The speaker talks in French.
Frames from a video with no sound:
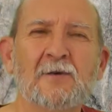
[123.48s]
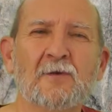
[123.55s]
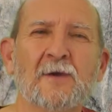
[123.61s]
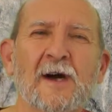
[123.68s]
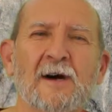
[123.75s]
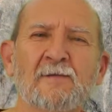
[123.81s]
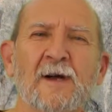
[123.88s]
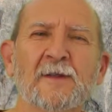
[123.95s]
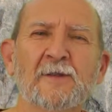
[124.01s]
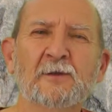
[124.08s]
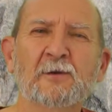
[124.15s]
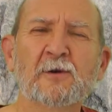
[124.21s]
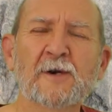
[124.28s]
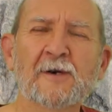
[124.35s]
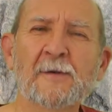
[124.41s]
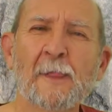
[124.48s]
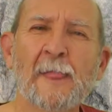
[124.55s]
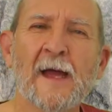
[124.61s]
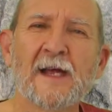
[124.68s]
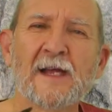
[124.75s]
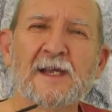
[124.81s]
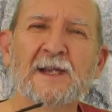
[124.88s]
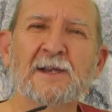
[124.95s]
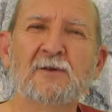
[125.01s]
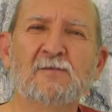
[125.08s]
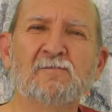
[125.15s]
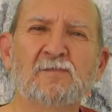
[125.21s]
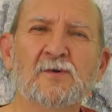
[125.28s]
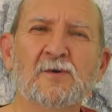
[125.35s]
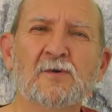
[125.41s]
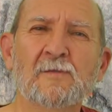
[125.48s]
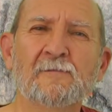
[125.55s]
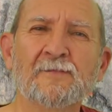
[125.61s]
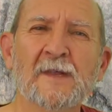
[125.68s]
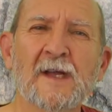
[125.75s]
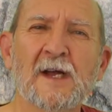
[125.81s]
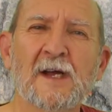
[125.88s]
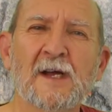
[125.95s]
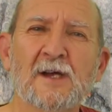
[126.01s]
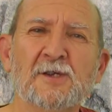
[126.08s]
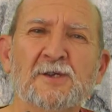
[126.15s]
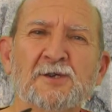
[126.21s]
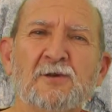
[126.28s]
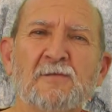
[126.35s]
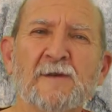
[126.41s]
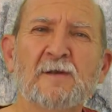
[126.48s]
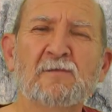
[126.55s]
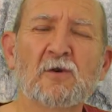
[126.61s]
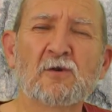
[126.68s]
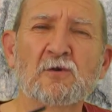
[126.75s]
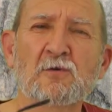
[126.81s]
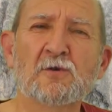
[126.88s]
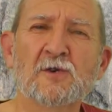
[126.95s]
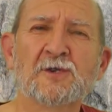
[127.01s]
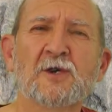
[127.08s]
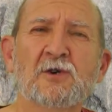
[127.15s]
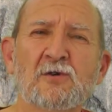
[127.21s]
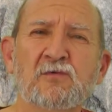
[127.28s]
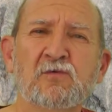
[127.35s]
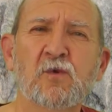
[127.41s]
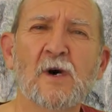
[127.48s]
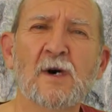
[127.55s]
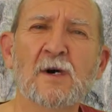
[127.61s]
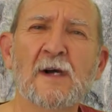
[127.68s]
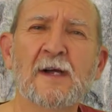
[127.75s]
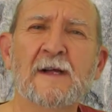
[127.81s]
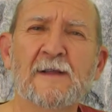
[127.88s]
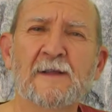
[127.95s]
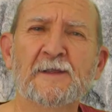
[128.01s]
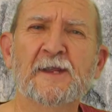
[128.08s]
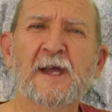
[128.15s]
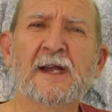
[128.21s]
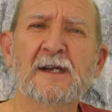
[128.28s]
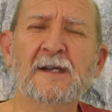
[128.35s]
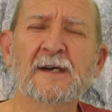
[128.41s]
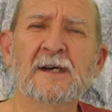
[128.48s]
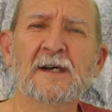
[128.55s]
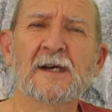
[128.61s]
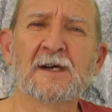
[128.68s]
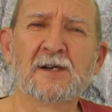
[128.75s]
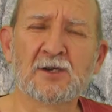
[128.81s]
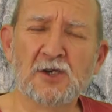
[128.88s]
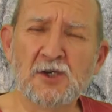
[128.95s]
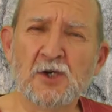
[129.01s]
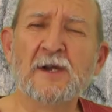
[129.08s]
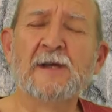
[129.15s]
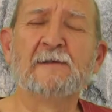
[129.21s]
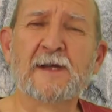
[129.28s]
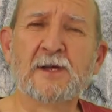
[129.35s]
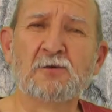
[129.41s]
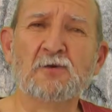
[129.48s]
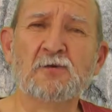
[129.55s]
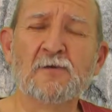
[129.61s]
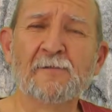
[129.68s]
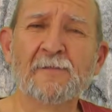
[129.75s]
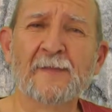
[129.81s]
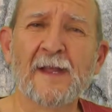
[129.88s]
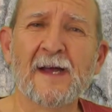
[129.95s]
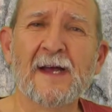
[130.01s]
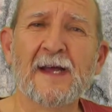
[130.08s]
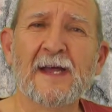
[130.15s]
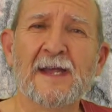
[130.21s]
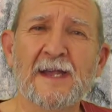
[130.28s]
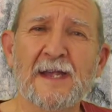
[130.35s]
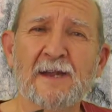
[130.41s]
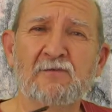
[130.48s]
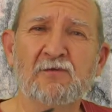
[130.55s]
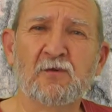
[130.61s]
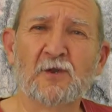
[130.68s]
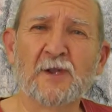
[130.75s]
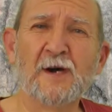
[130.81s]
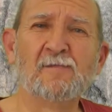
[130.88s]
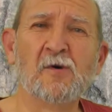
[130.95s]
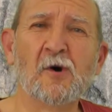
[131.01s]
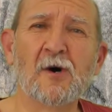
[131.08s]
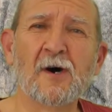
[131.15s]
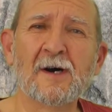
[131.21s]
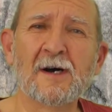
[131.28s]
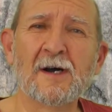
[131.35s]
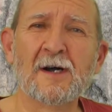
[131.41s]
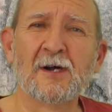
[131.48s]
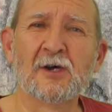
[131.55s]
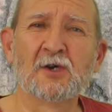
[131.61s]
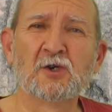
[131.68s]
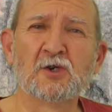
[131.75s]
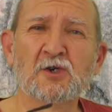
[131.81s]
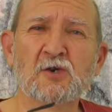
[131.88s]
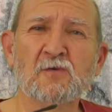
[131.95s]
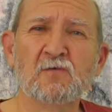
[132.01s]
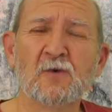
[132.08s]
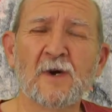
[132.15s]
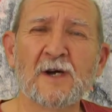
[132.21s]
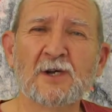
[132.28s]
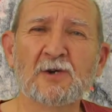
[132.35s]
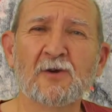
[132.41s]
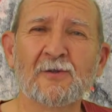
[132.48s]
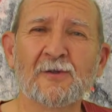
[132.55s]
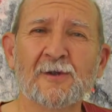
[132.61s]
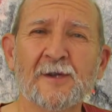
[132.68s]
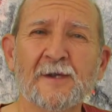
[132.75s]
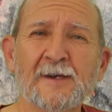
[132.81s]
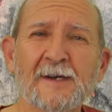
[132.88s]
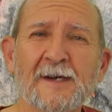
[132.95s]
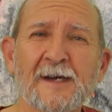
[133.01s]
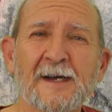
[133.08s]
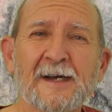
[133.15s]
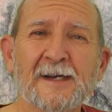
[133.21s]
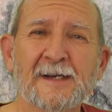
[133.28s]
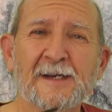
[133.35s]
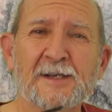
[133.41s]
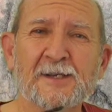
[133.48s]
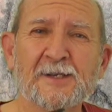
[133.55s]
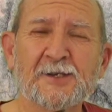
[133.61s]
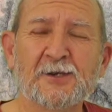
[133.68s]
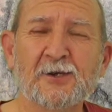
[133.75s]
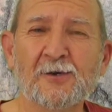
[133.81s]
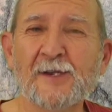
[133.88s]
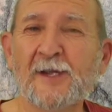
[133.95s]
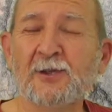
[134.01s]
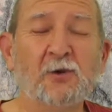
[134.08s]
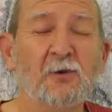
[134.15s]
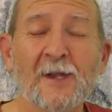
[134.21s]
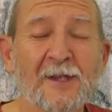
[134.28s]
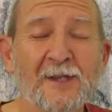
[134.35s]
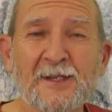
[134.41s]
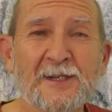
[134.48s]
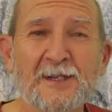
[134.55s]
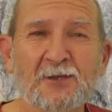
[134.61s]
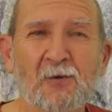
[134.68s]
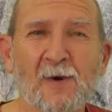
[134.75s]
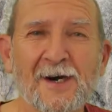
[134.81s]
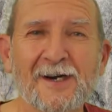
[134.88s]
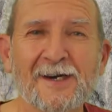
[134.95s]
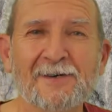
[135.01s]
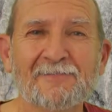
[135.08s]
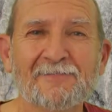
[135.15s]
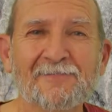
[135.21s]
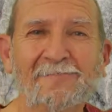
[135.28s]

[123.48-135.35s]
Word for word: Une aventure qui ne peut se vivre qu'une seule fois telle que je l'ai vécue. Il faut d'abord que je vous raconte son étonnante histoire.